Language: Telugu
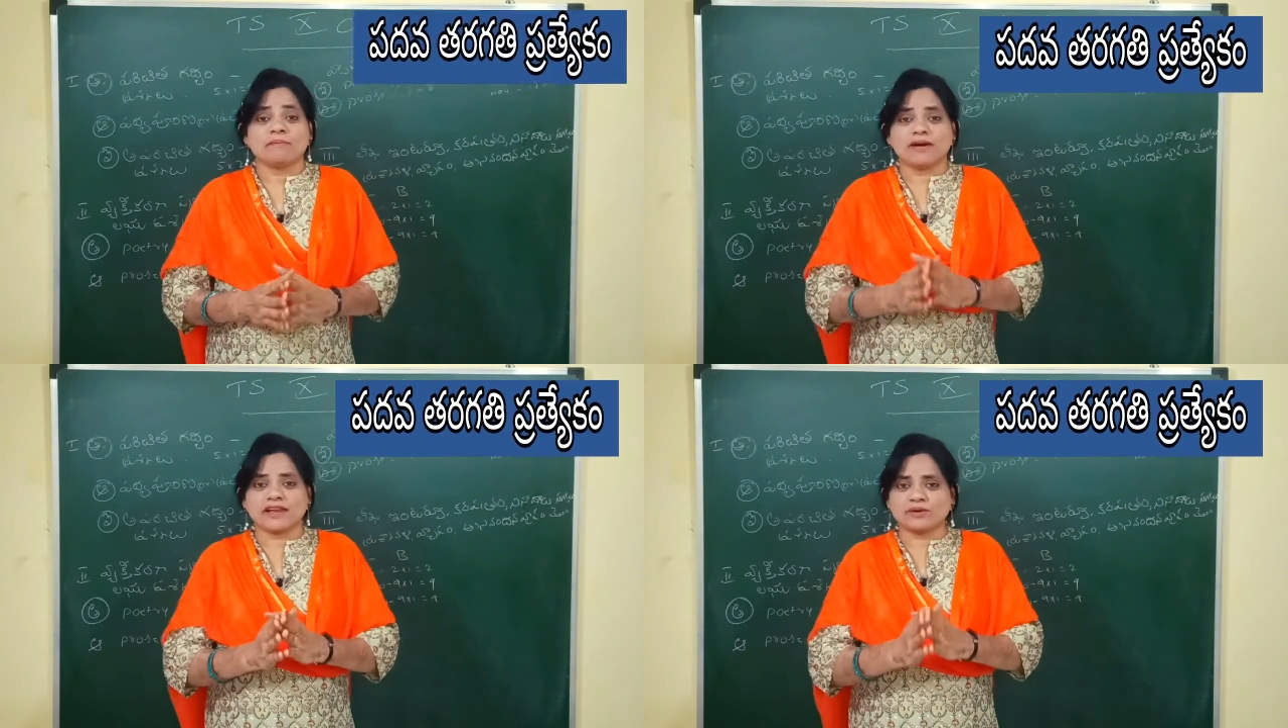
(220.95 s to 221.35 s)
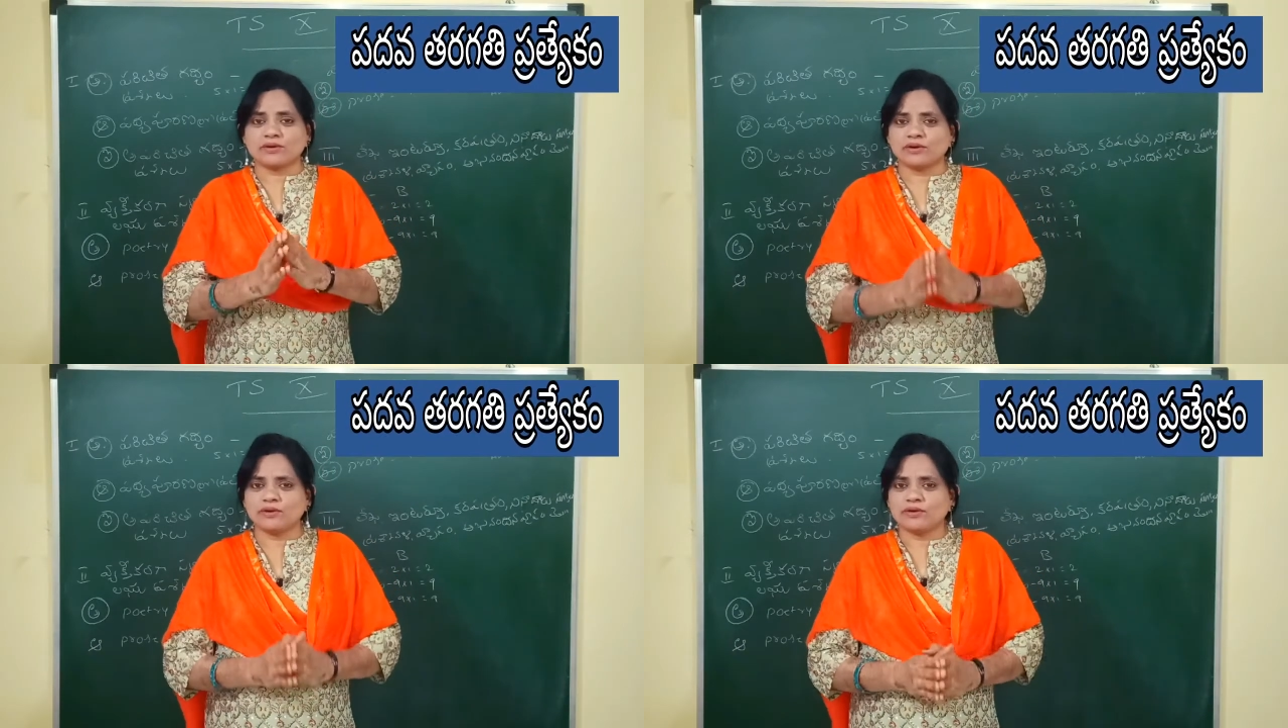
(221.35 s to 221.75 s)
మనకు
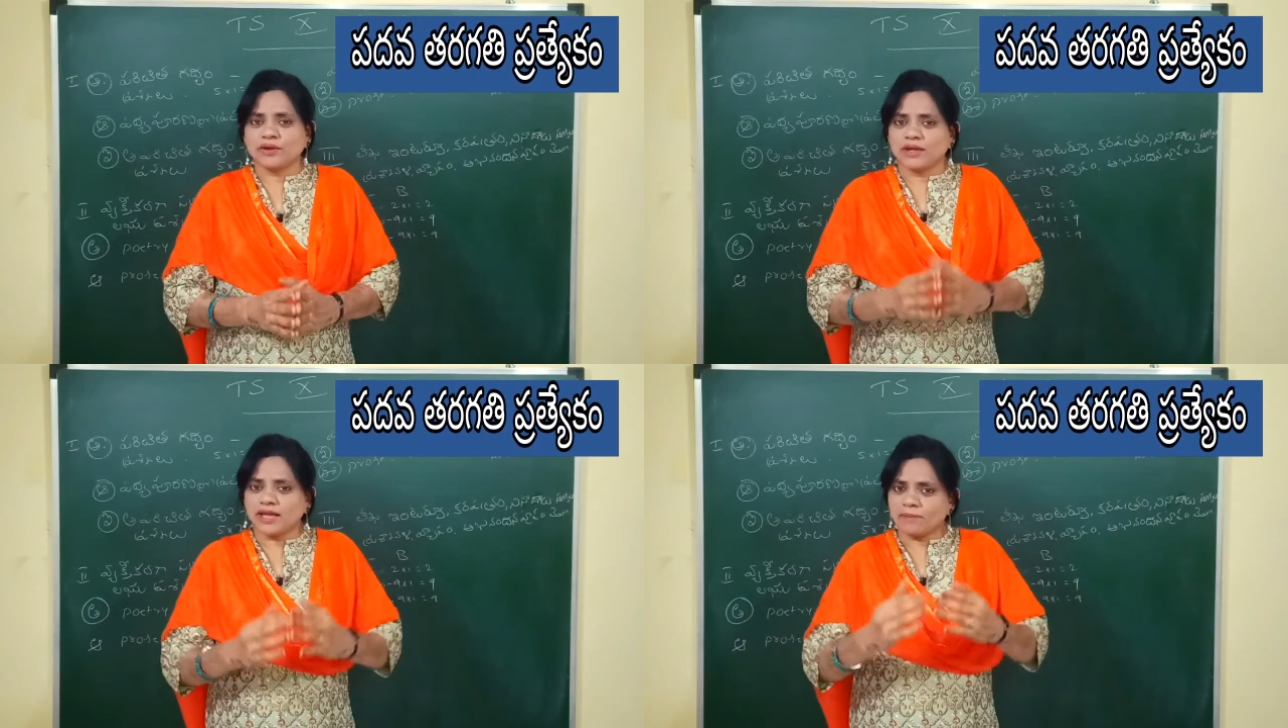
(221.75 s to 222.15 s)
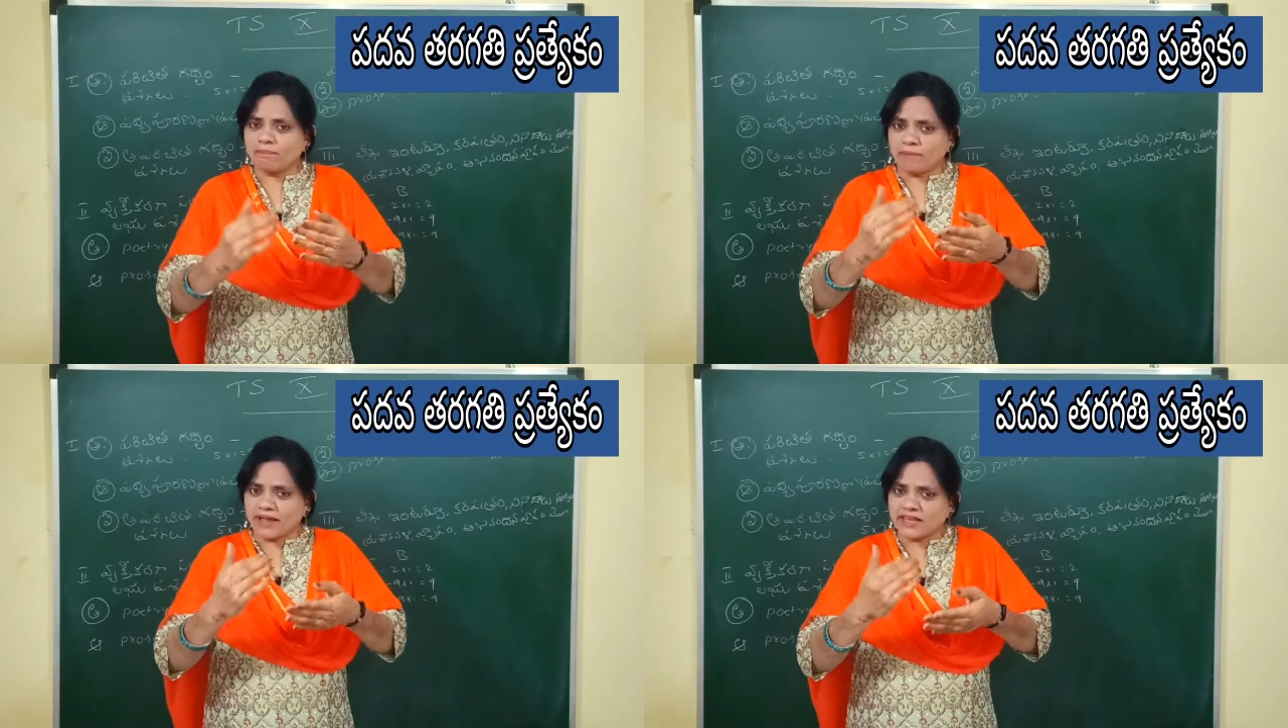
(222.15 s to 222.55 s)
ఈ
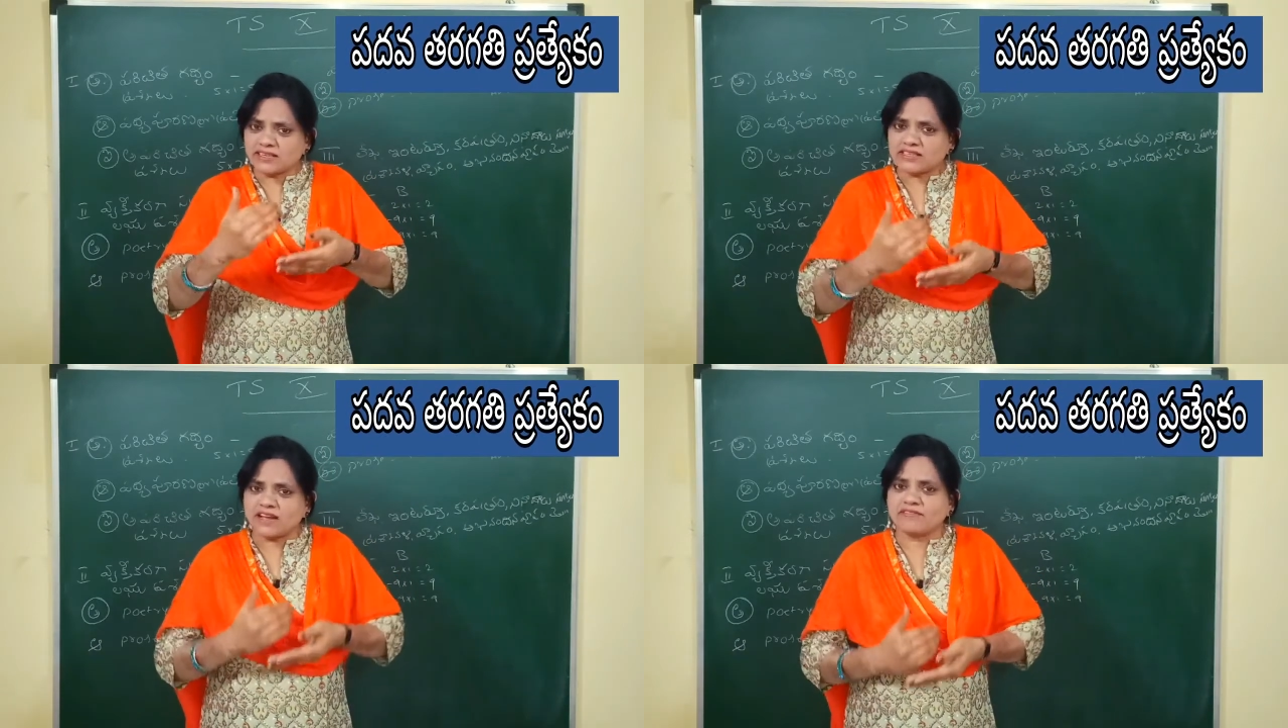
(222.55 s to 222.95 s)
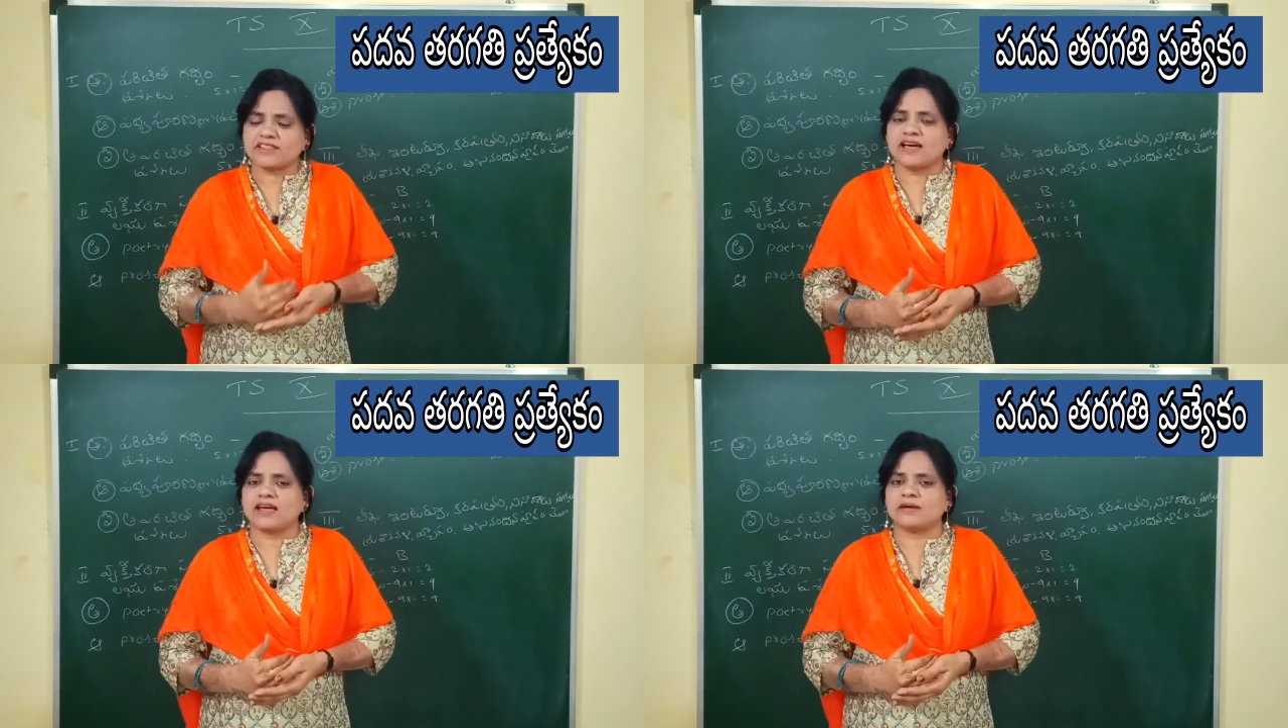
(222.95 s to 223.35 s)
పరీక్ష
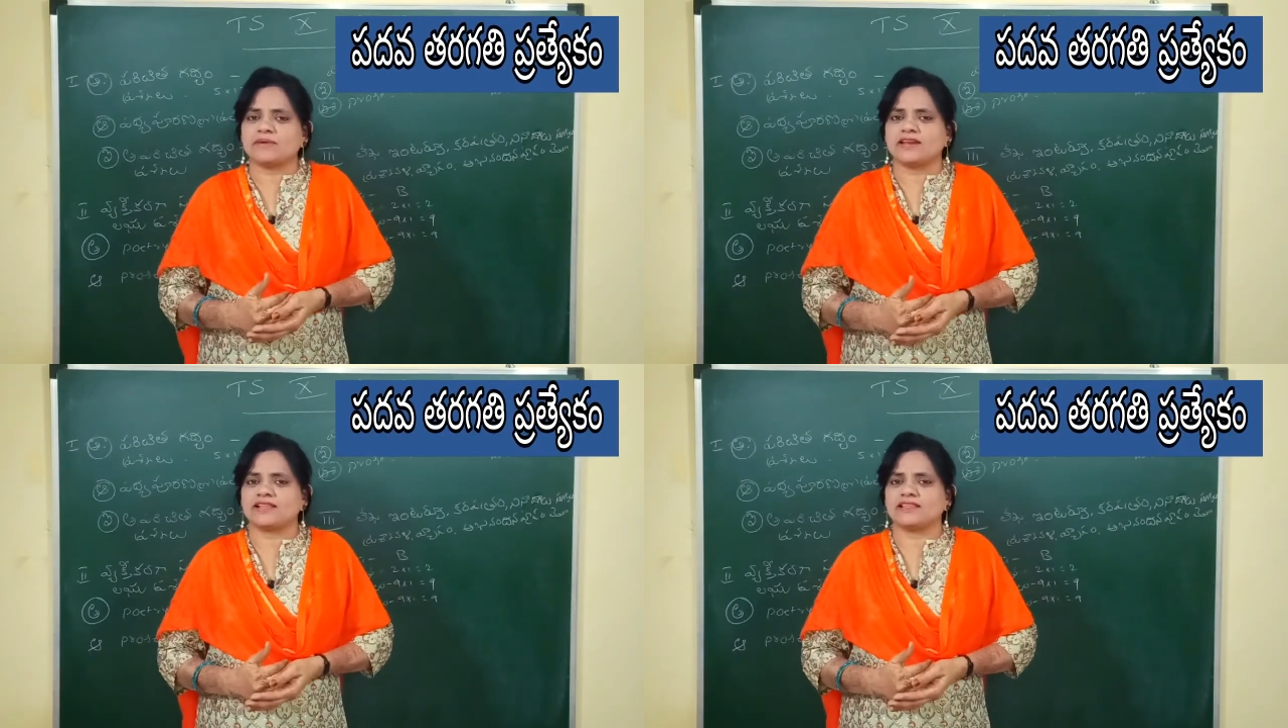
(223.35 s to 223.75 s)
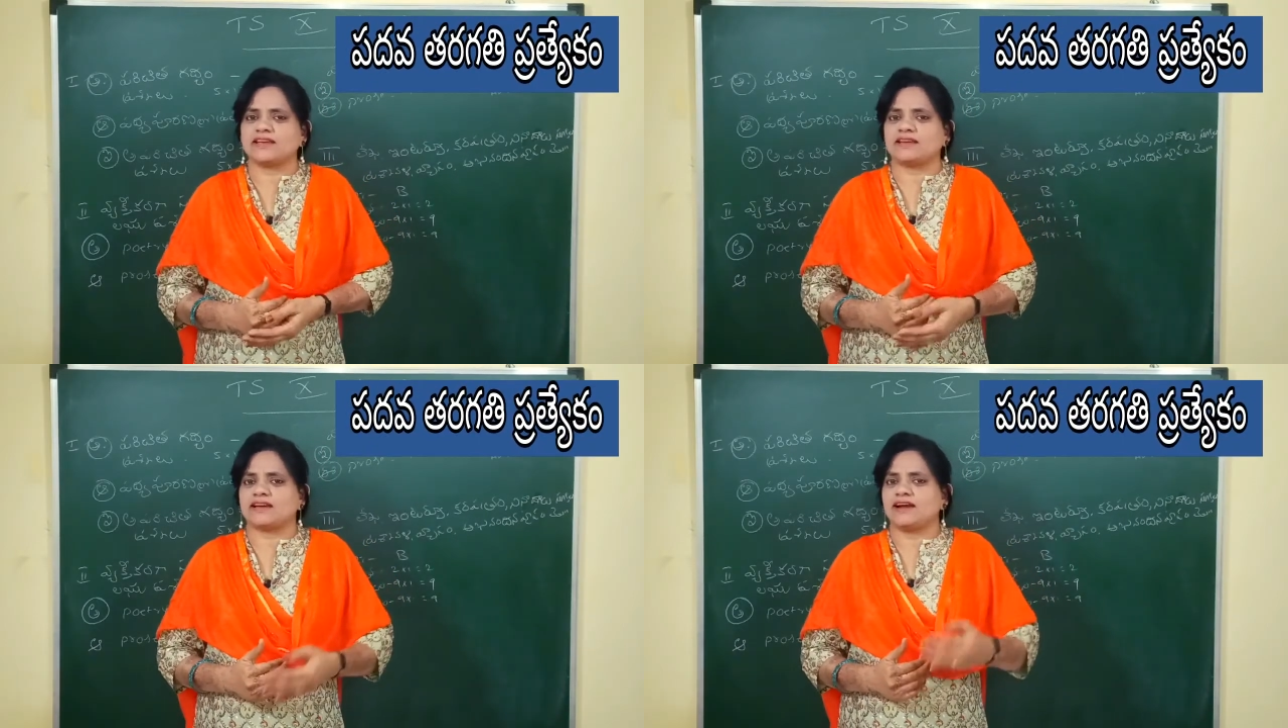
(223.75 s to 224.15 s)
విధానం అనేది
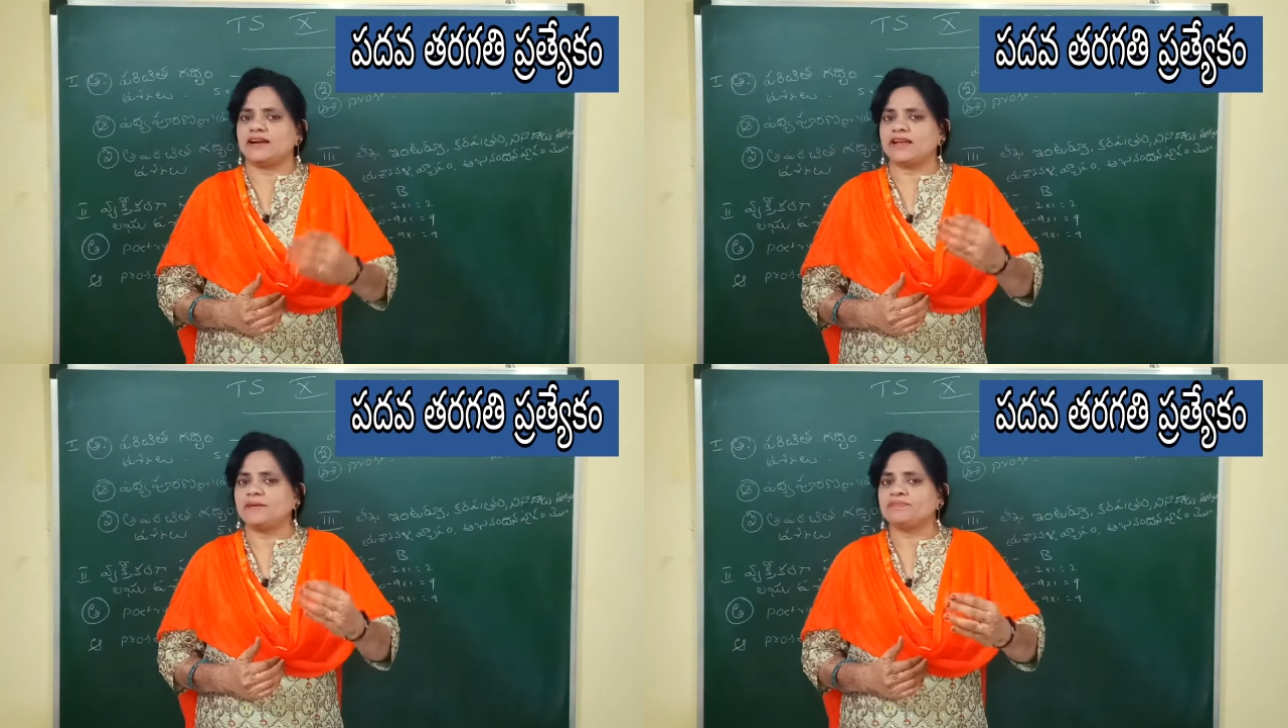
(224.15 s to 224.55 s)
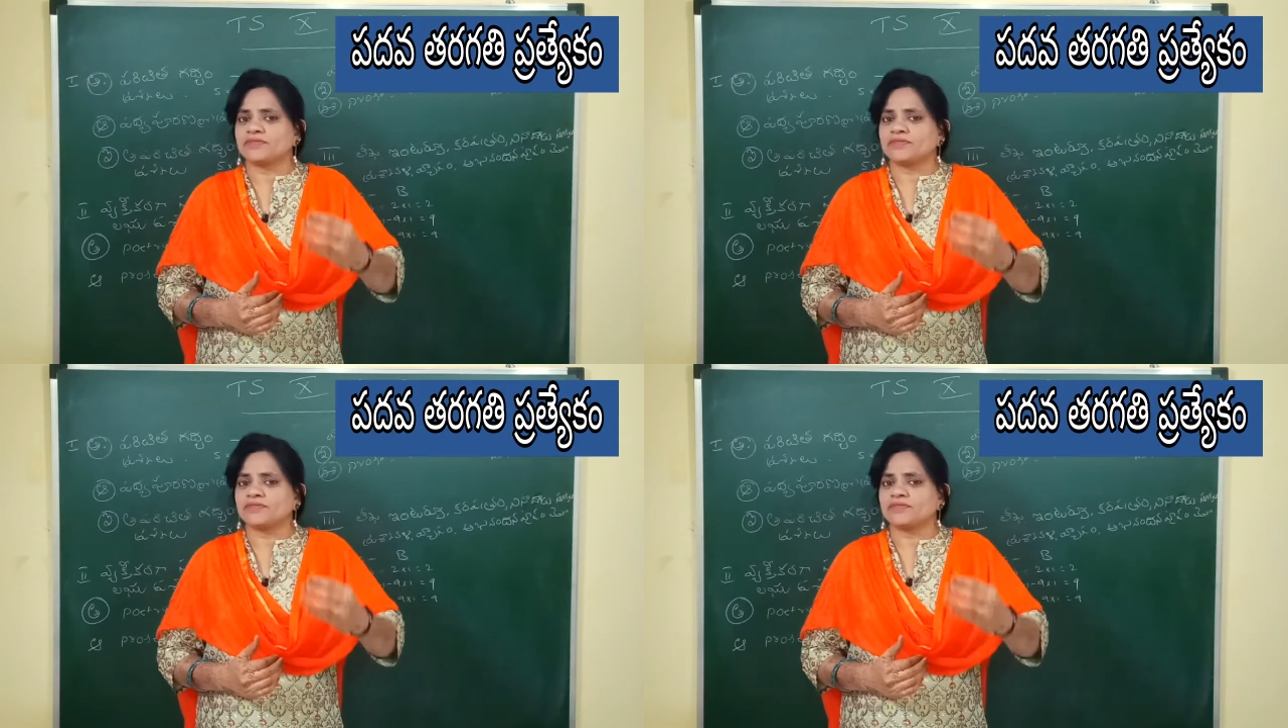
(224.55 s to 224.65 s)
అంటే